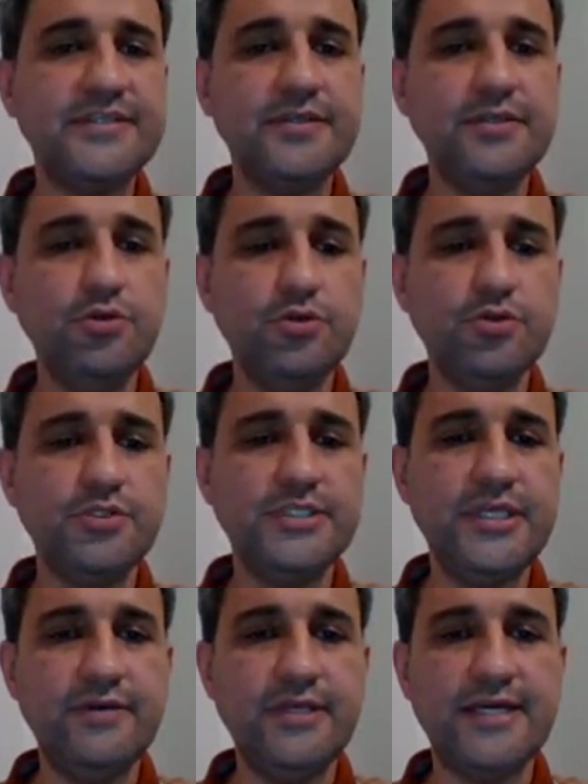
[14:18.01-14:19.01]
diyoruz
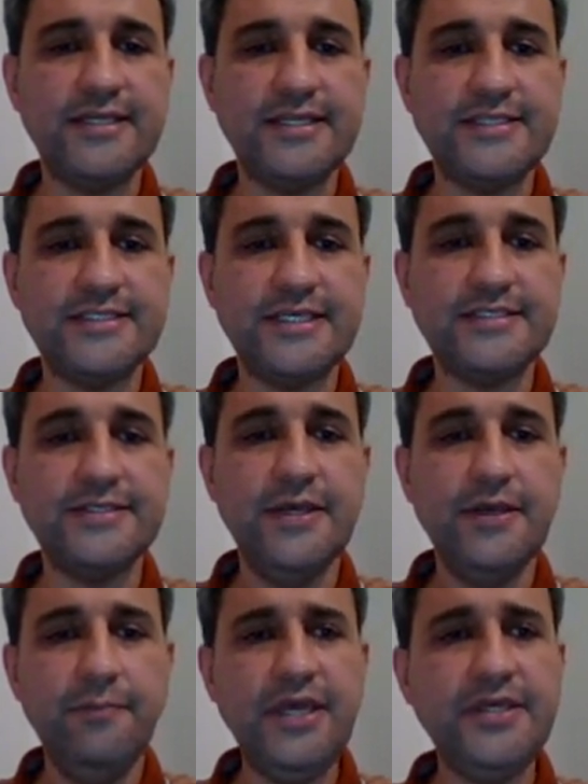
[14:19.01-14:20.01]
sevgili arkadaşlar.
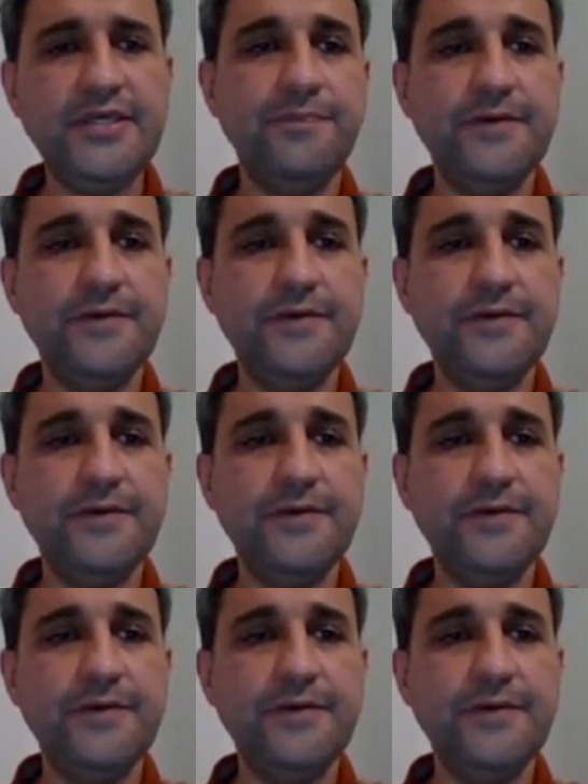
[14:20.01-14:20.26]
Peki